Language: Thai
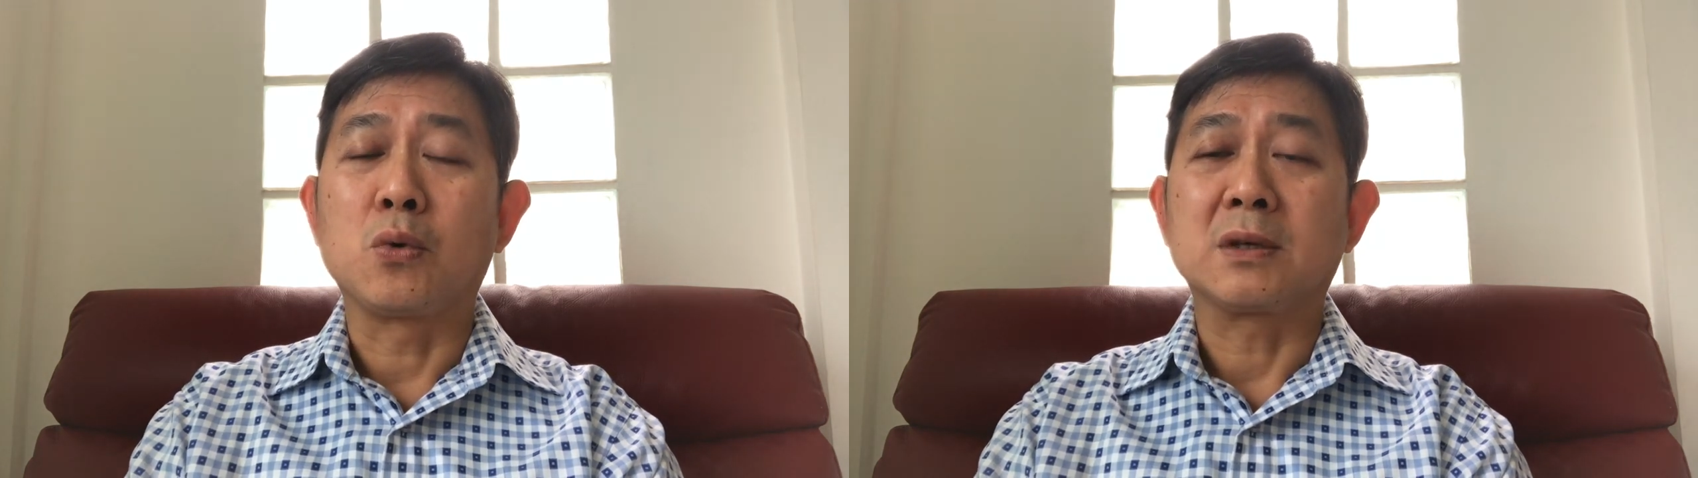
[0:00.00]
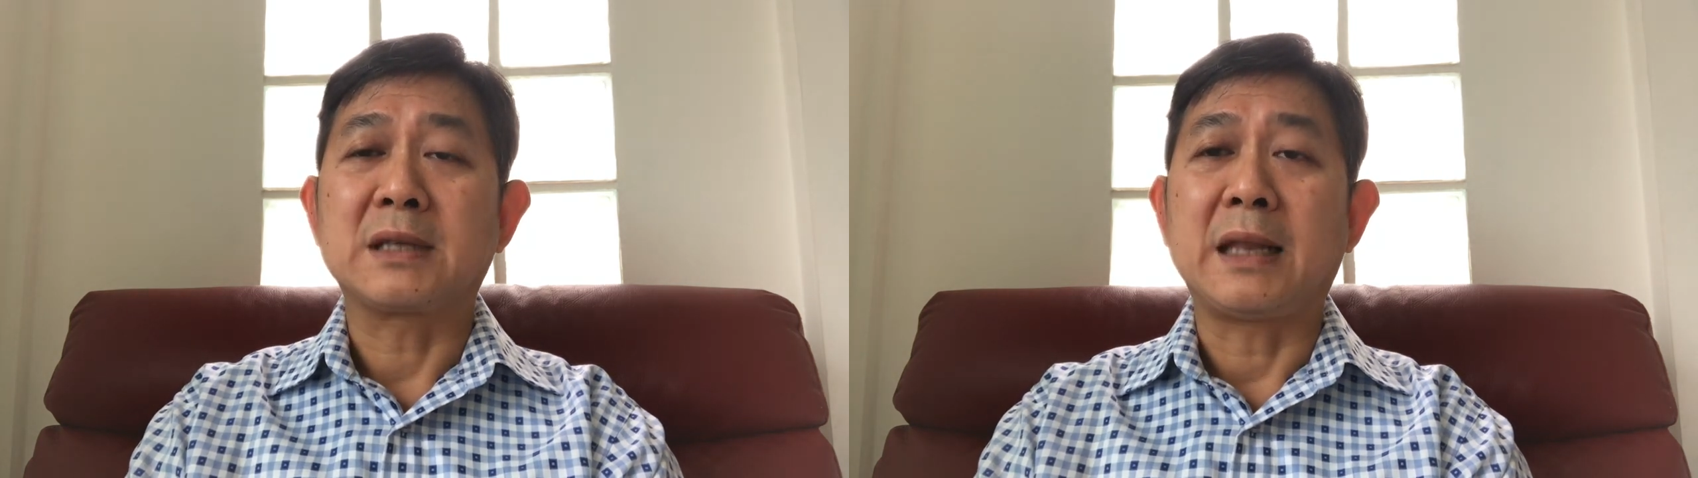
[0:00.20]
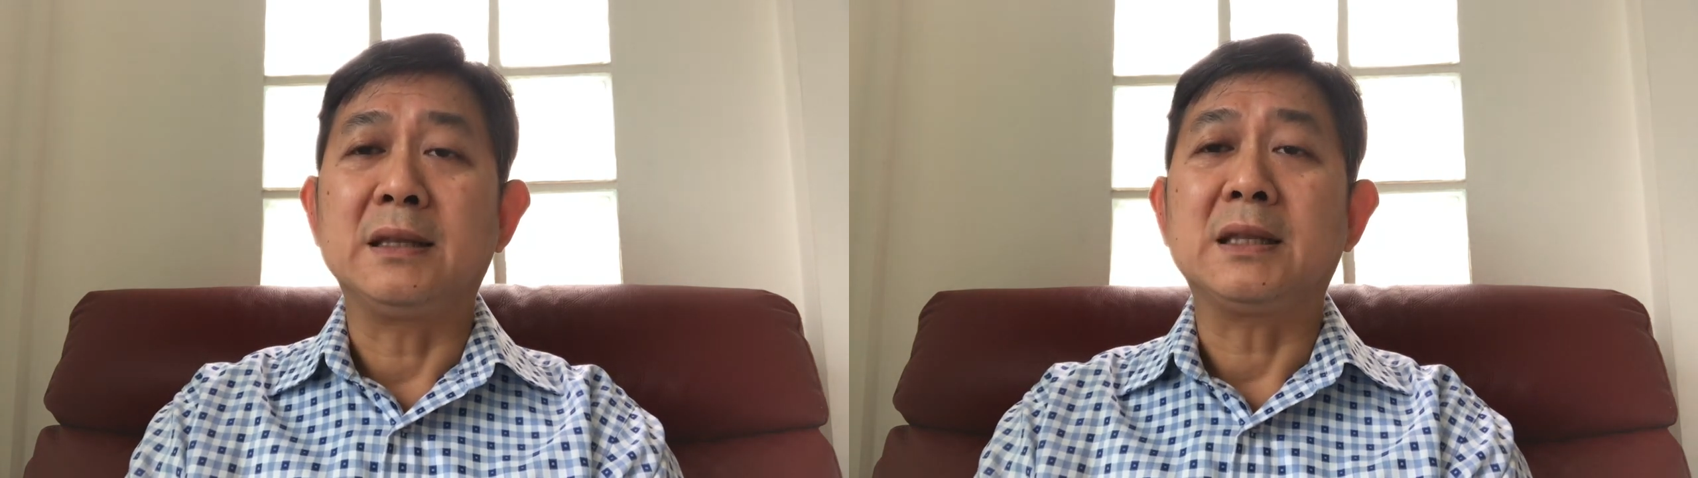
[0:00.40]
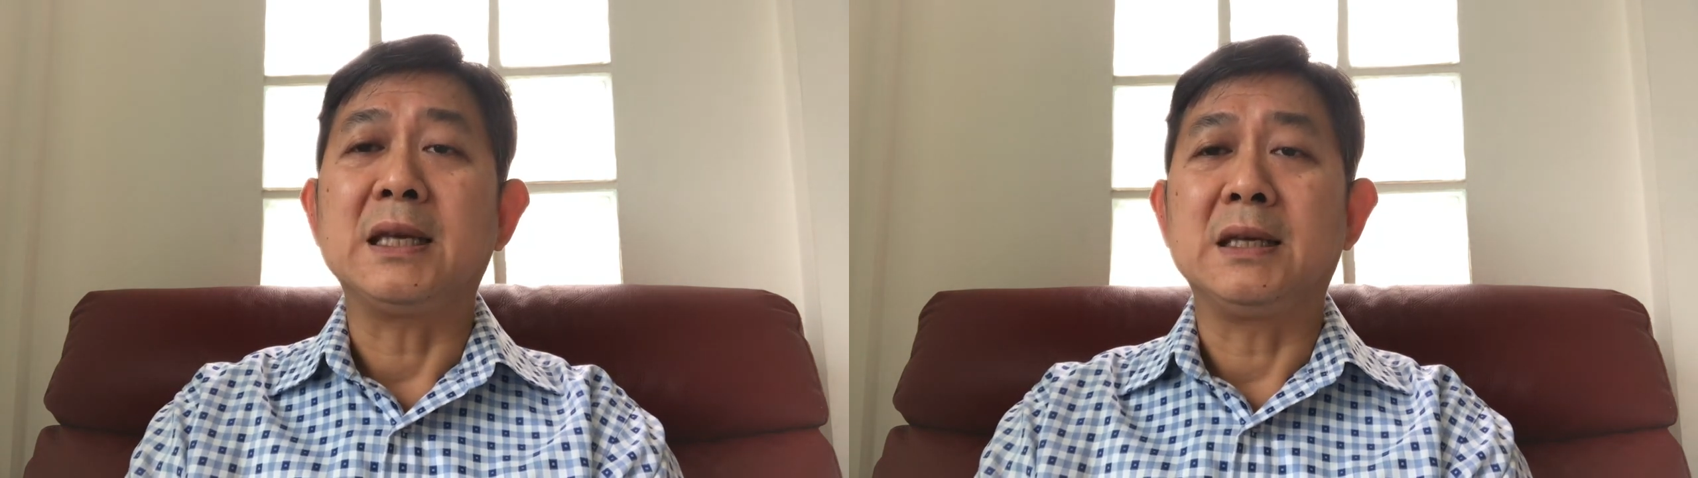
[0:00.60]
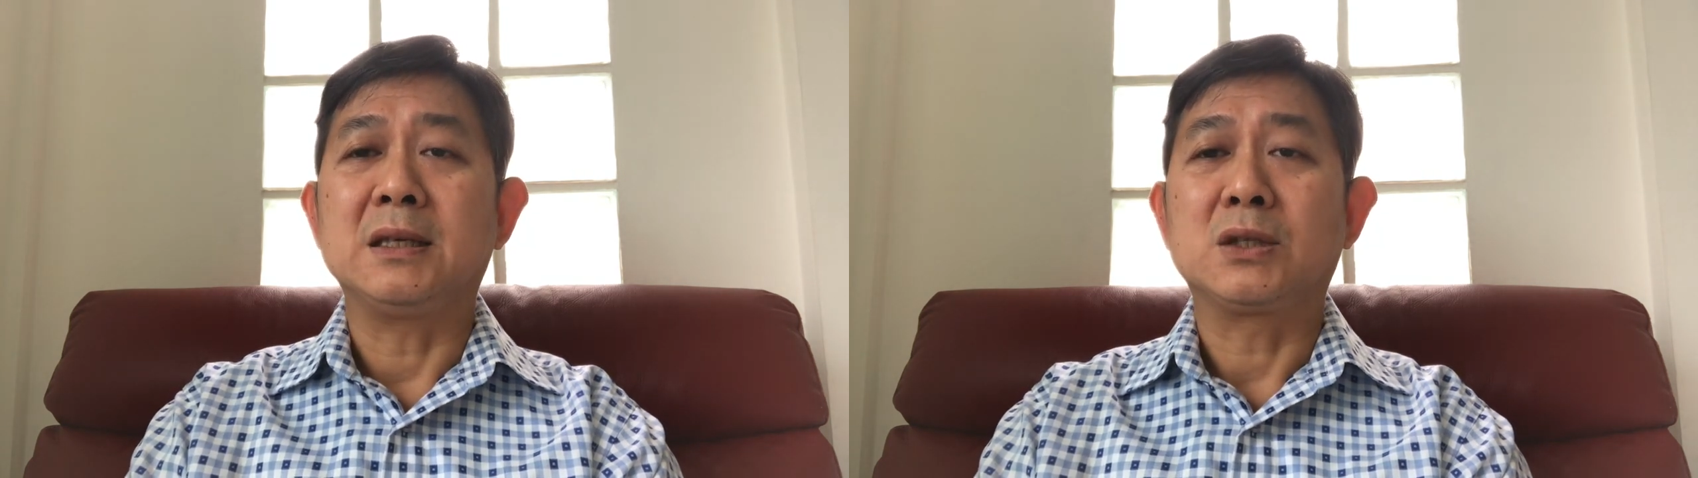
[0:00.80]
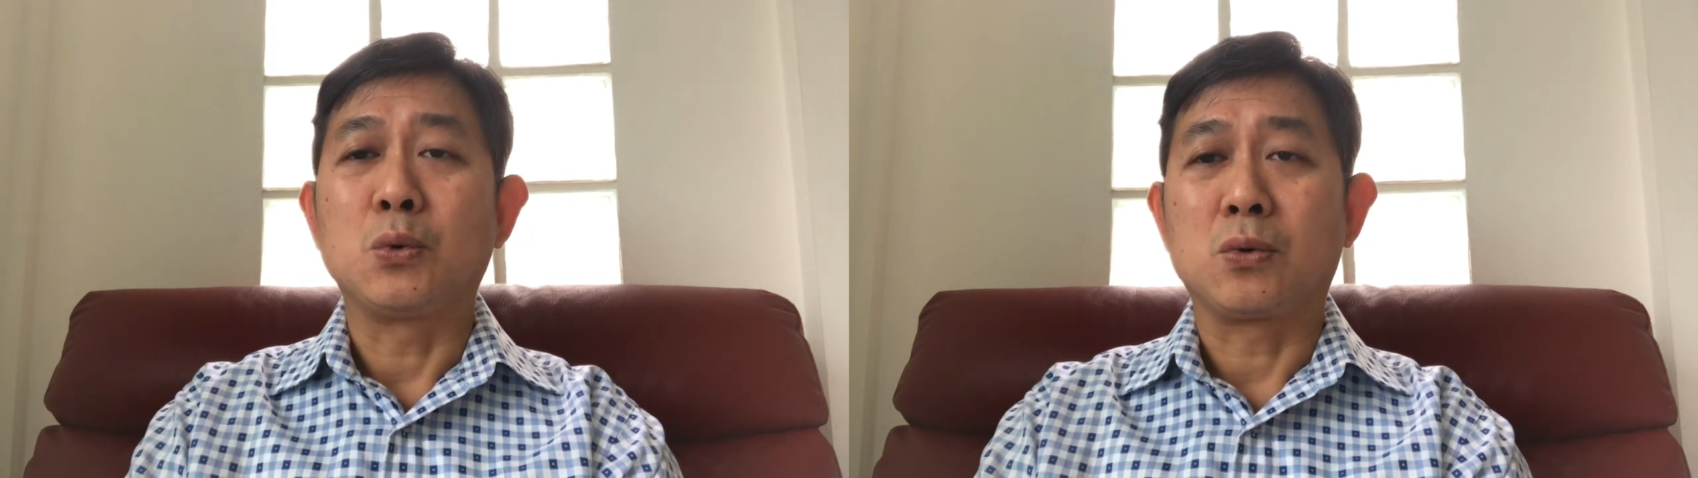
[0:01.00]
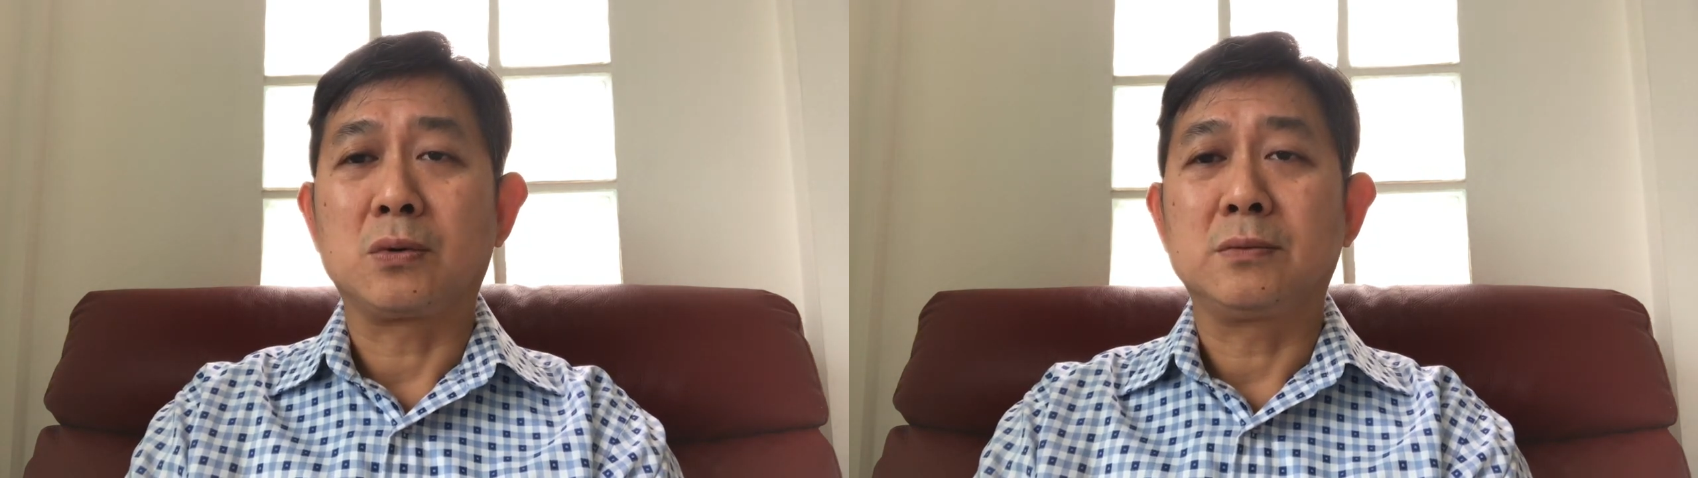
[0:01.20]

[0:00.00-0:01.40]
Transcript: ขสันติสุข